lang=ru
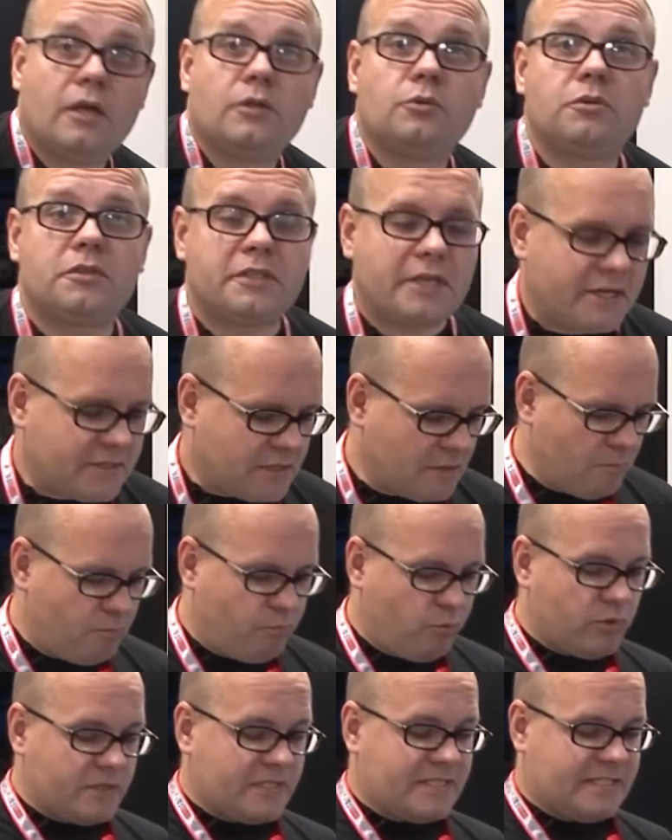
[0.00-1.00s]
Ну и на этом
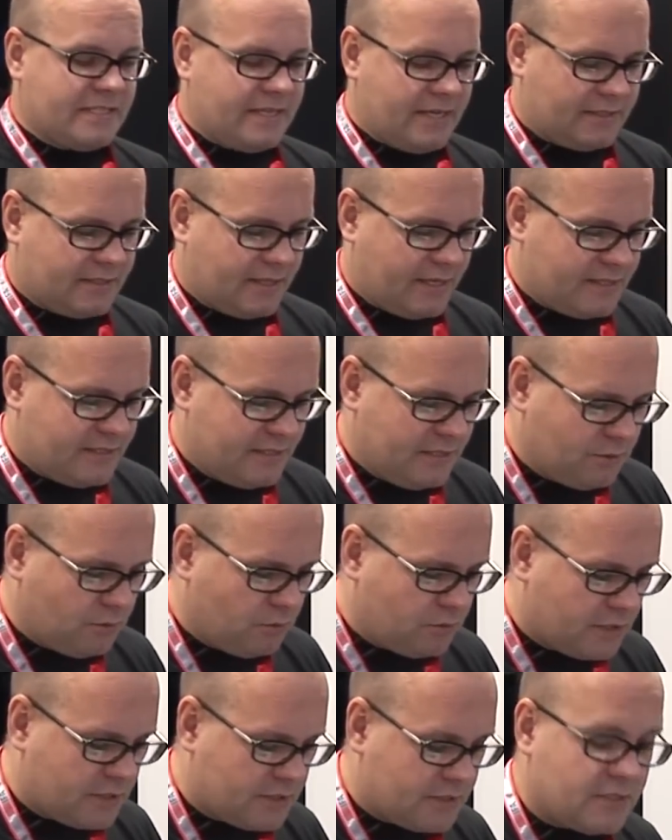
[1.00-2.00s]
по Z1
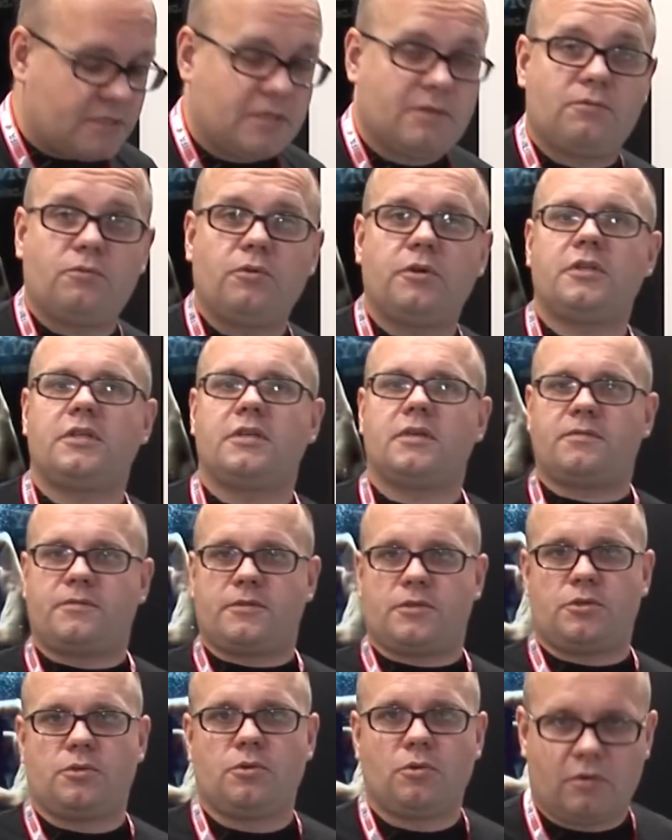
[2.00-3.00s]
у нас сегодня
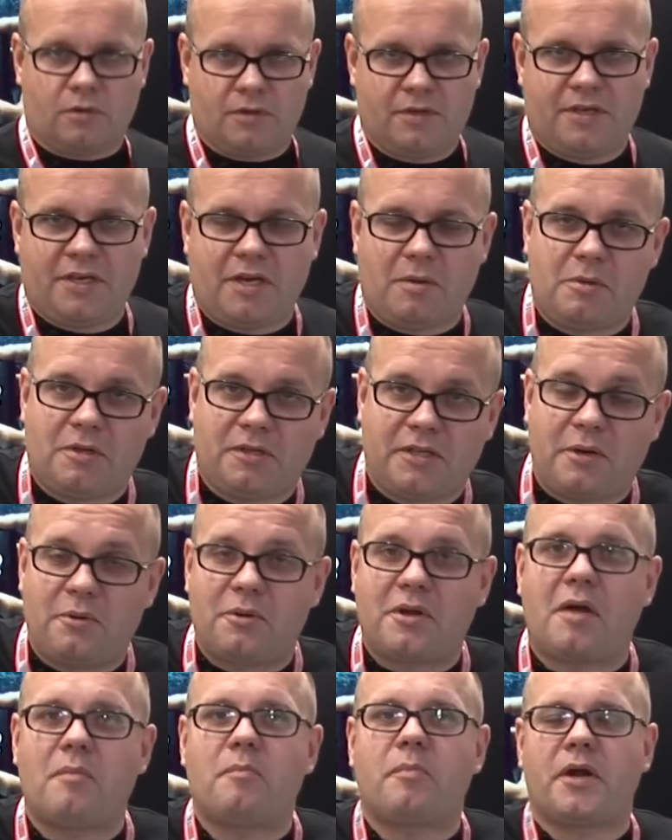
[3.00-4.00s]
все. Я
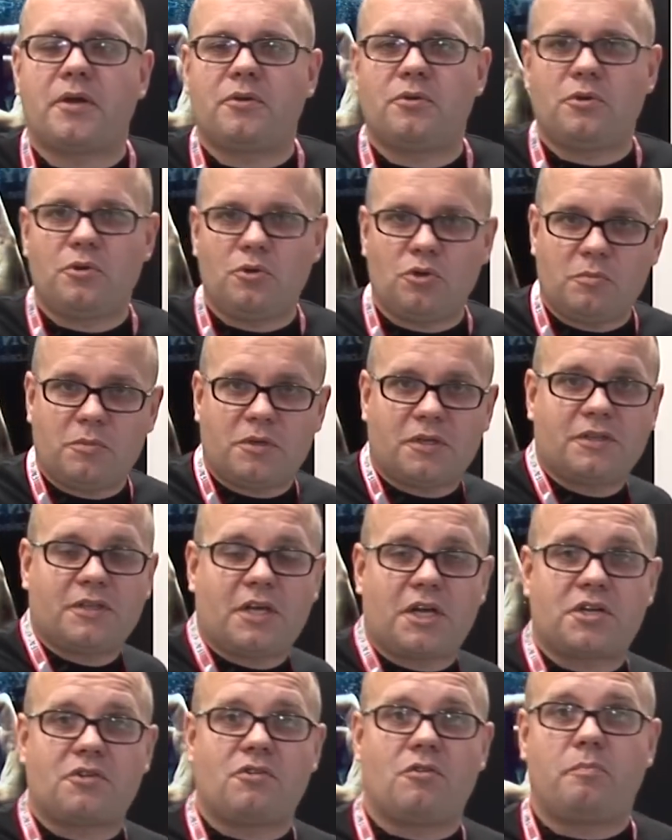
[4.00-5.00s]
благодарю компанию Юморт,
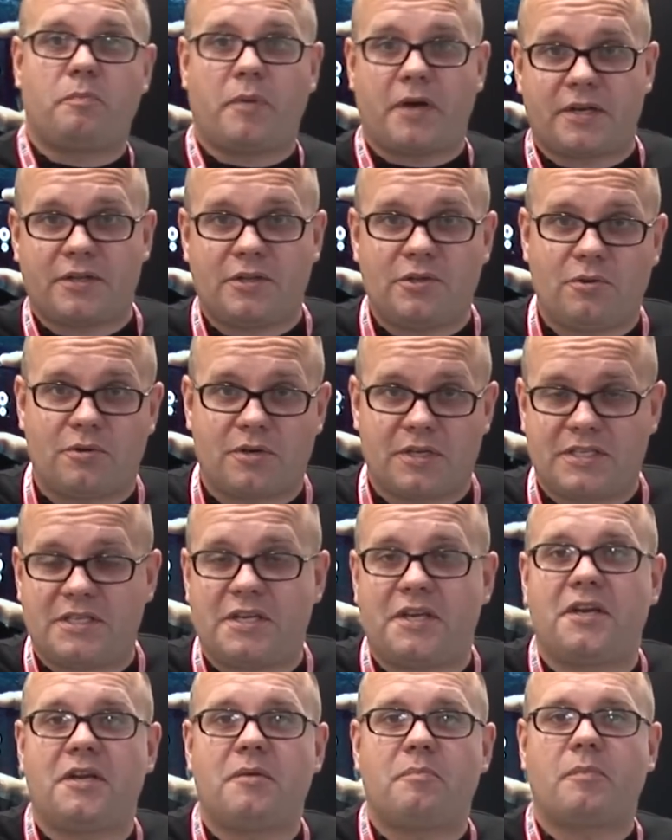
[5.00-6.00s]
нашего партнера
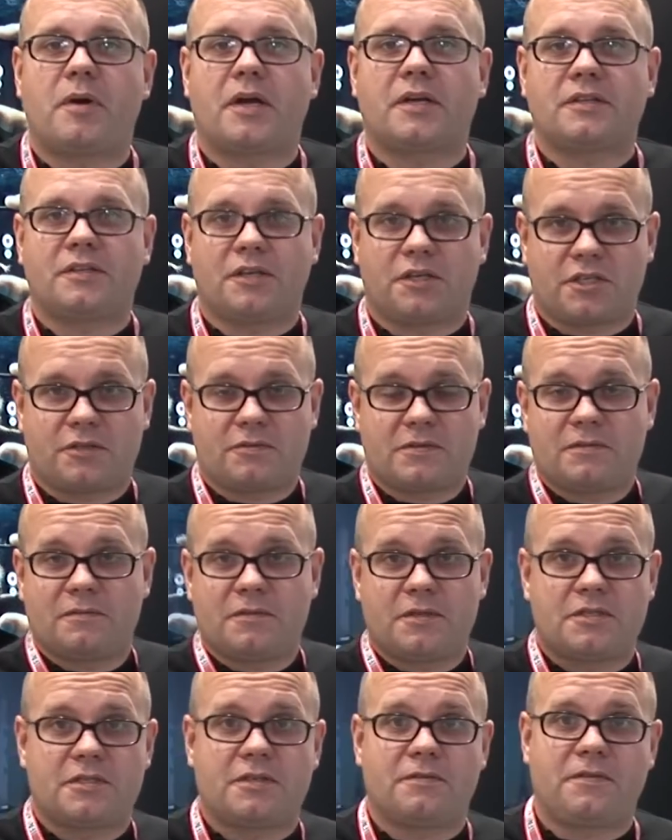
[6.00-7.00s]
серии репортажа с
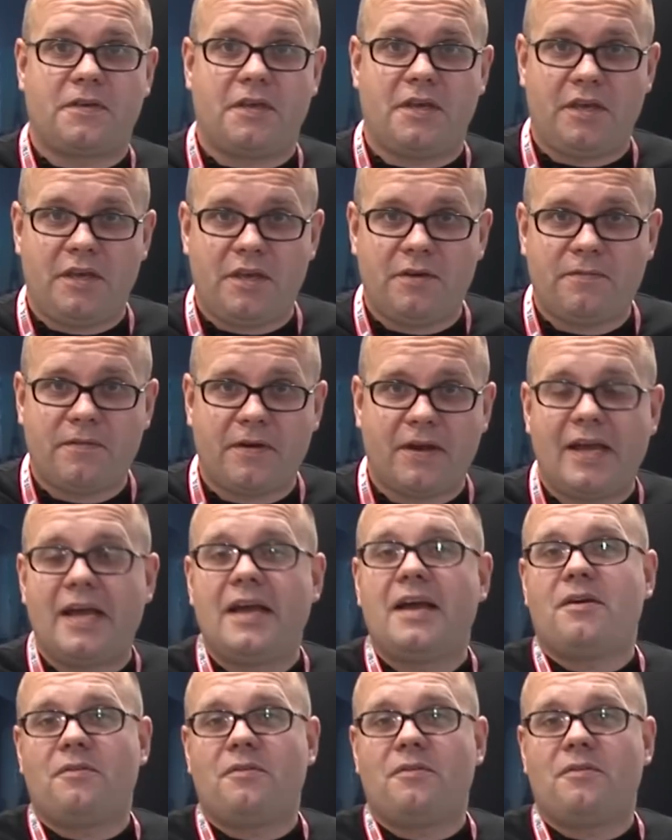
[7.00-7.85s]
выставки ИФА.